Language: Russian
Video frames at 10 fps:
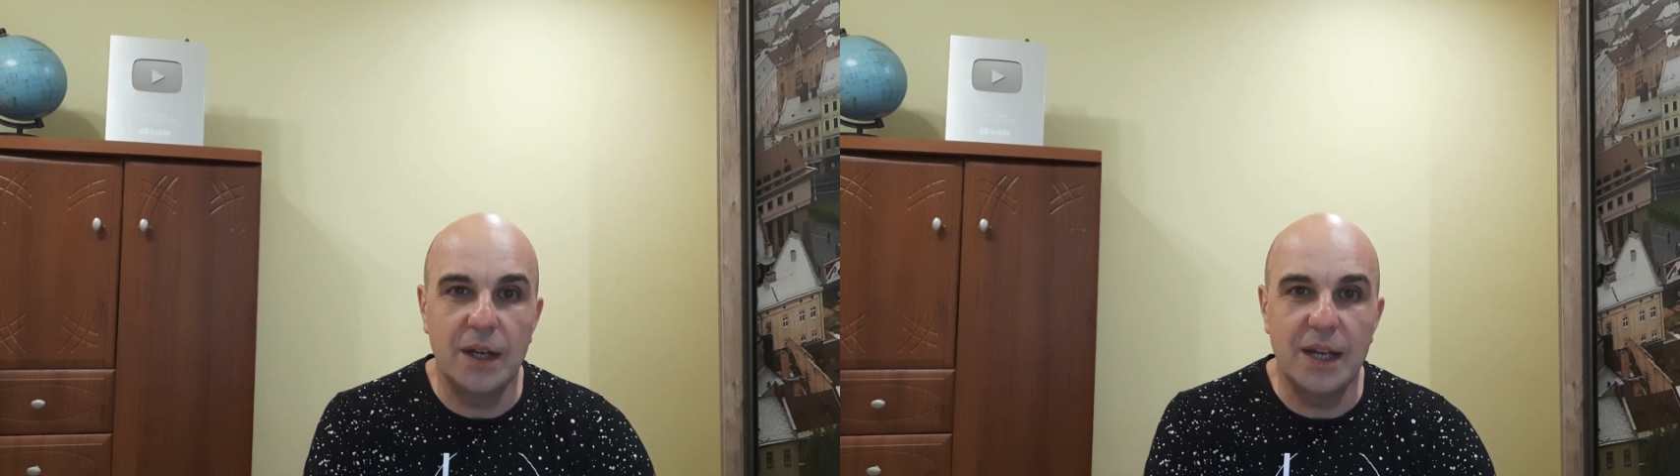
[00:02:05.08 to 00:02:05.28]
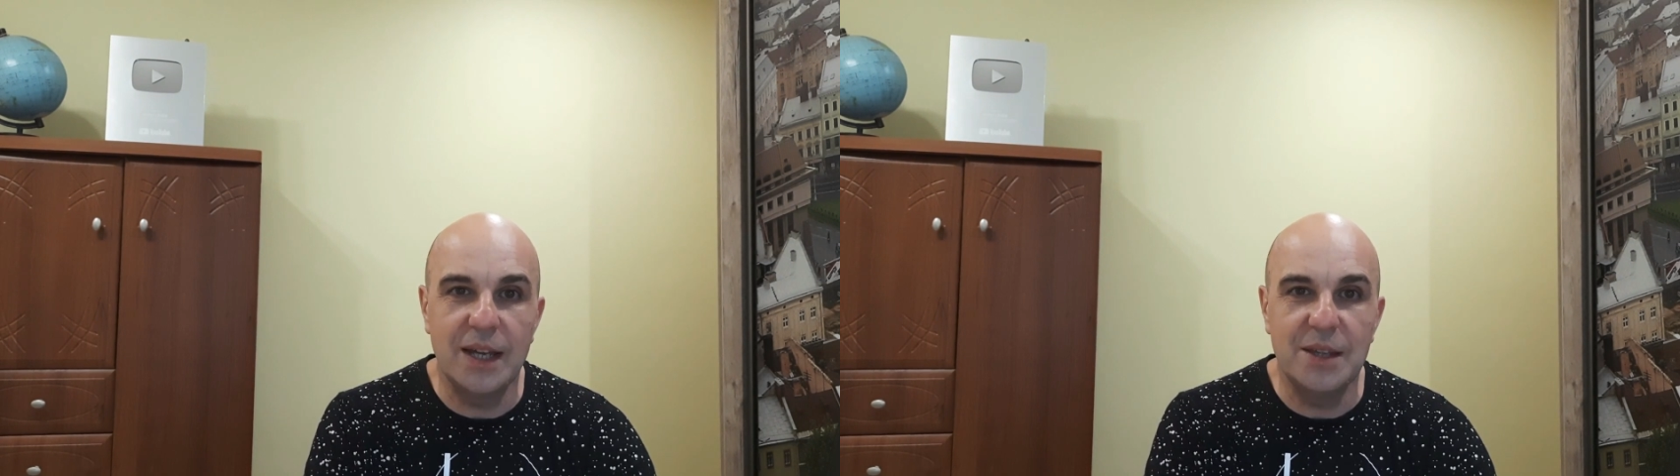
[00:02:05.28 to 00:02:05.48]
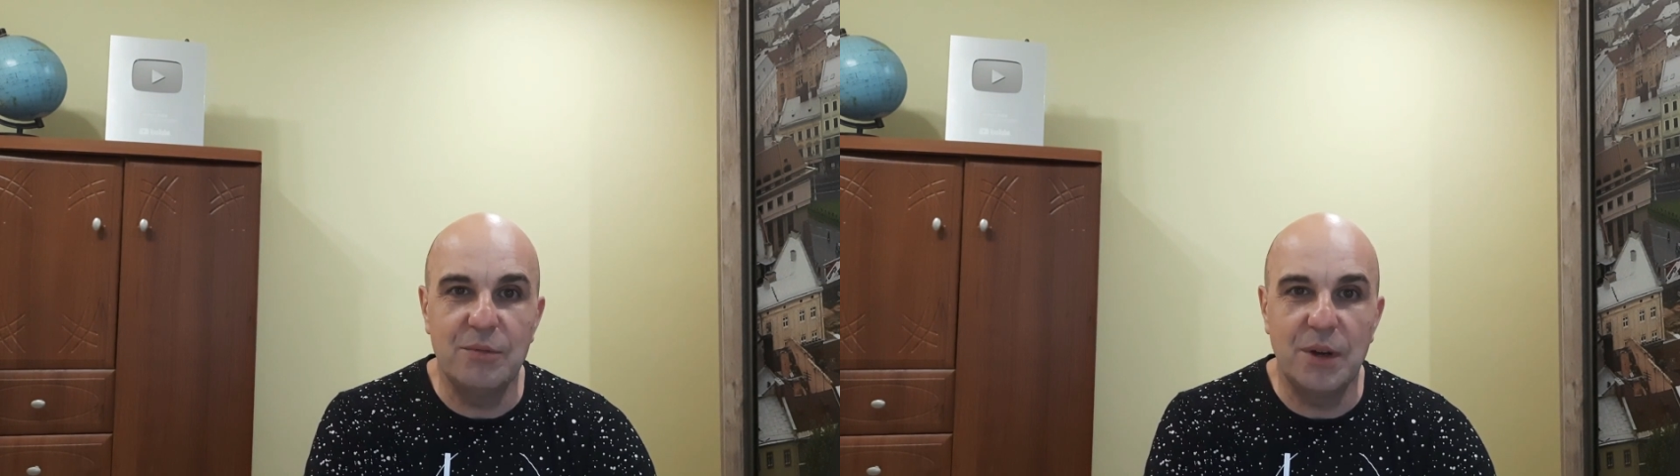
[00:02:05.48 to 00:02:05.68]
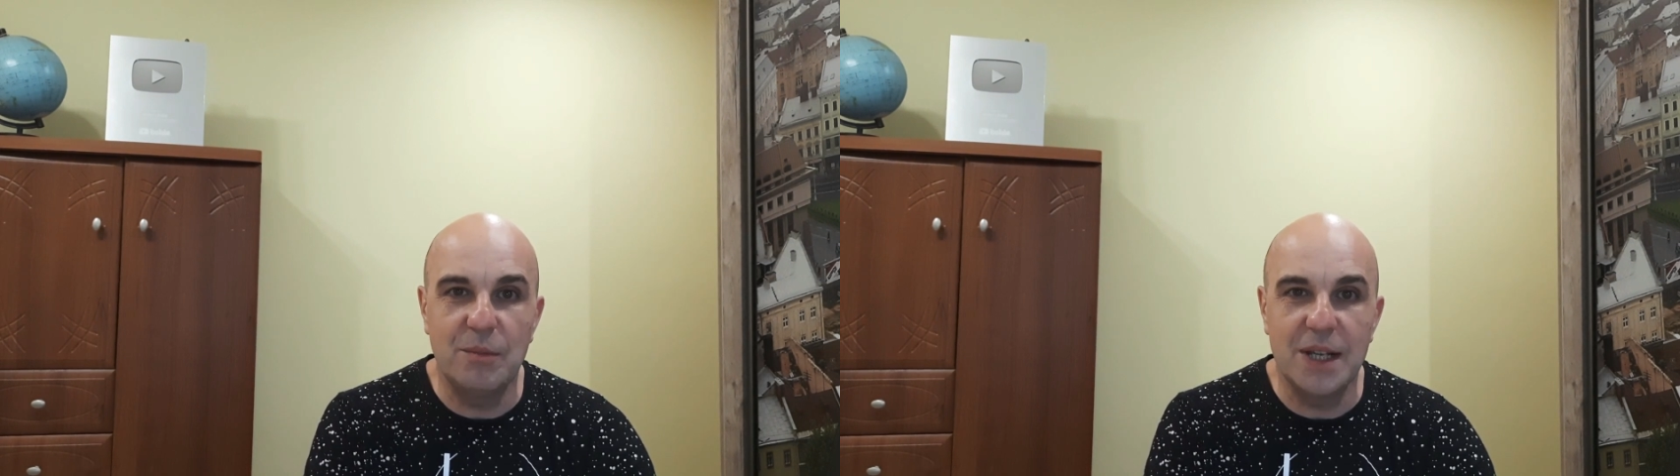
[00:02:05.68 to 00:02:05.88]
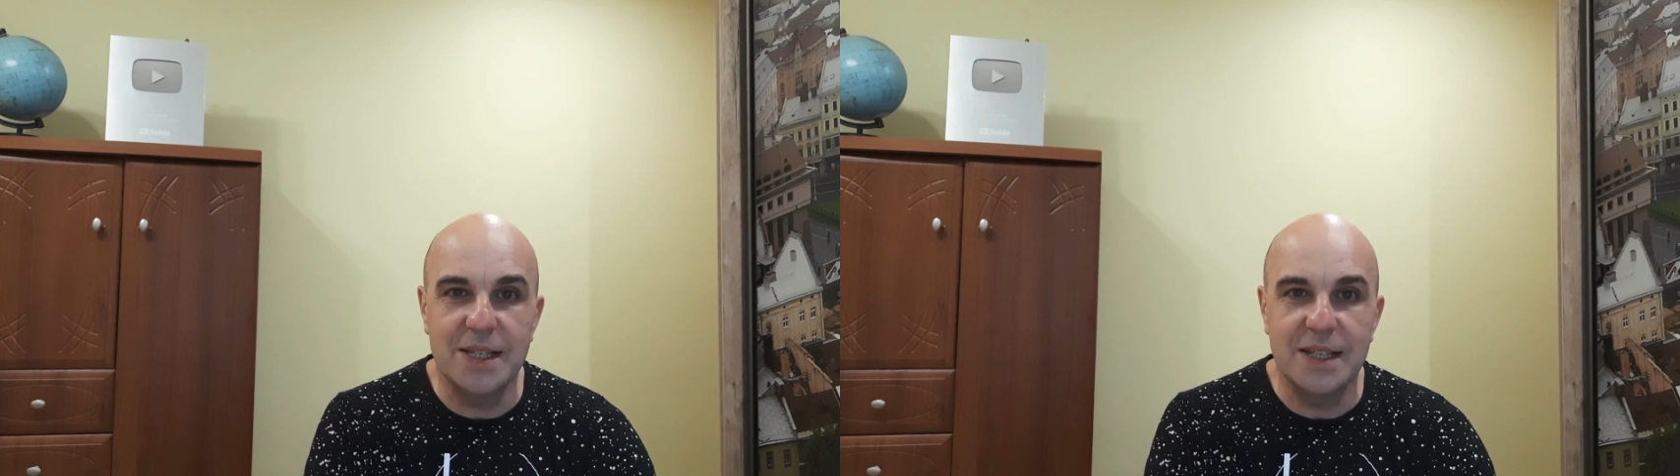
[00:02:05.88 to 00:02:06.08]
такая
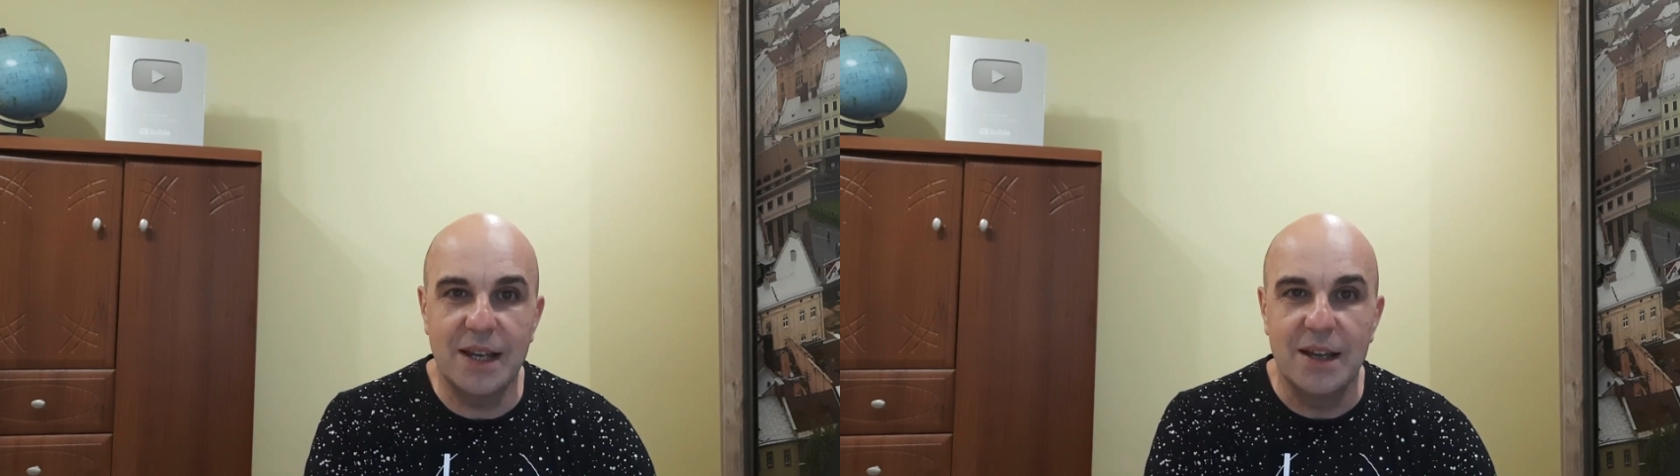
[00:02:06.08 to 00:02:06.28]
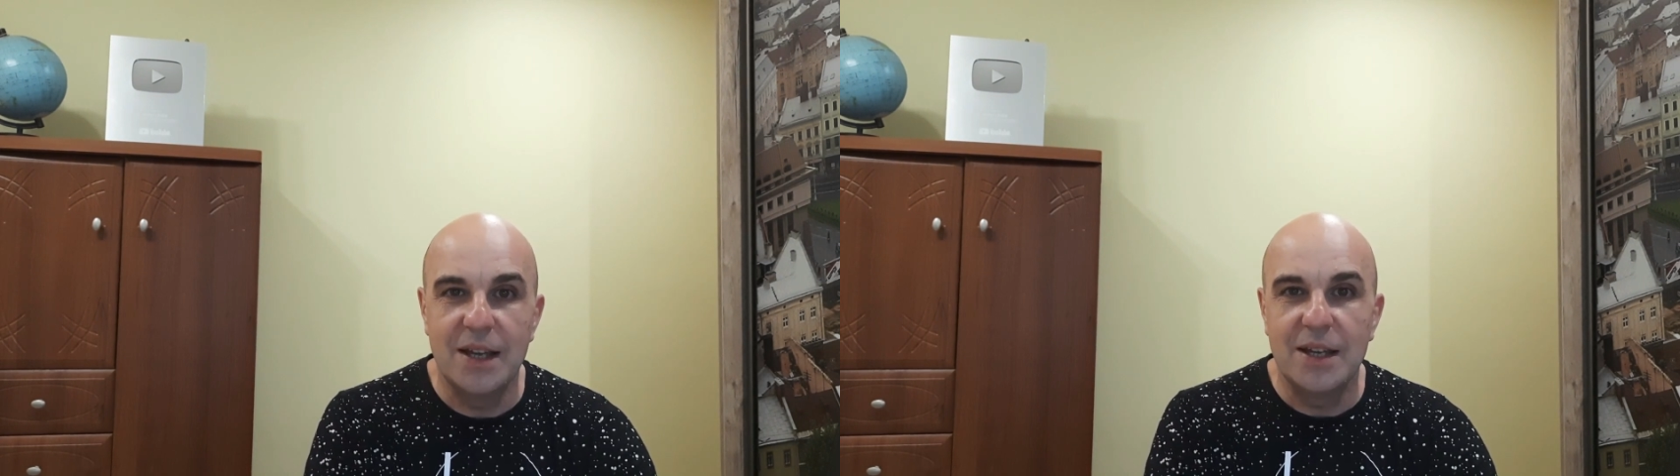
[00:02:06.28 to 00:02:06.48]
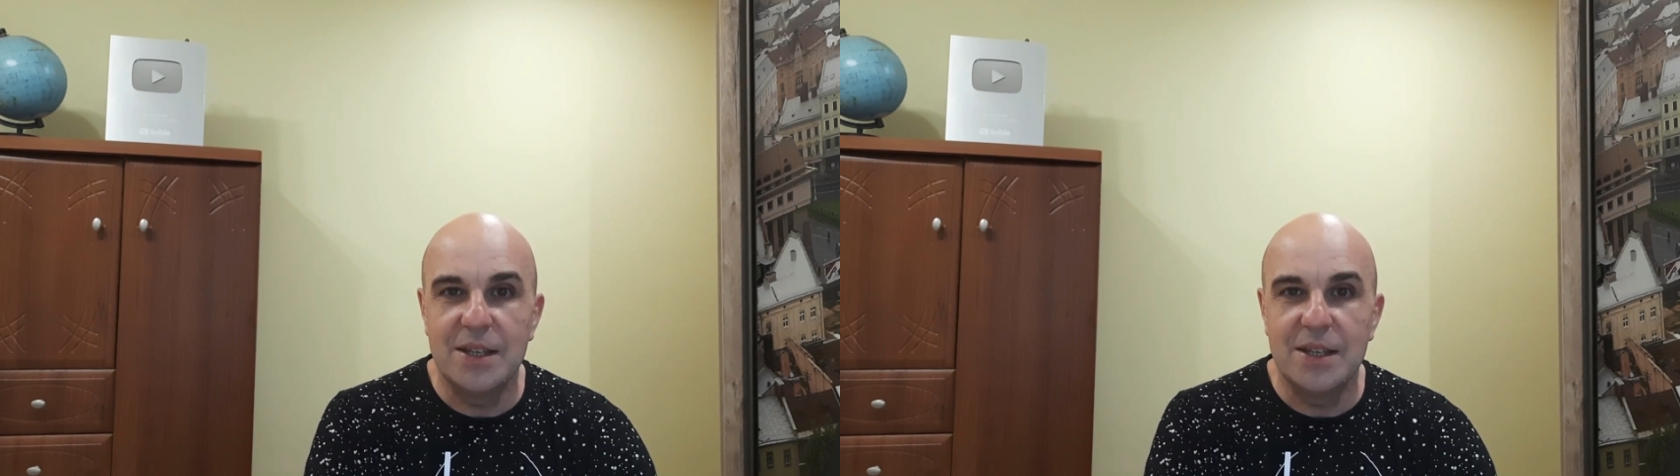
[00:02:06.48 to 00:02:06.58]
информация,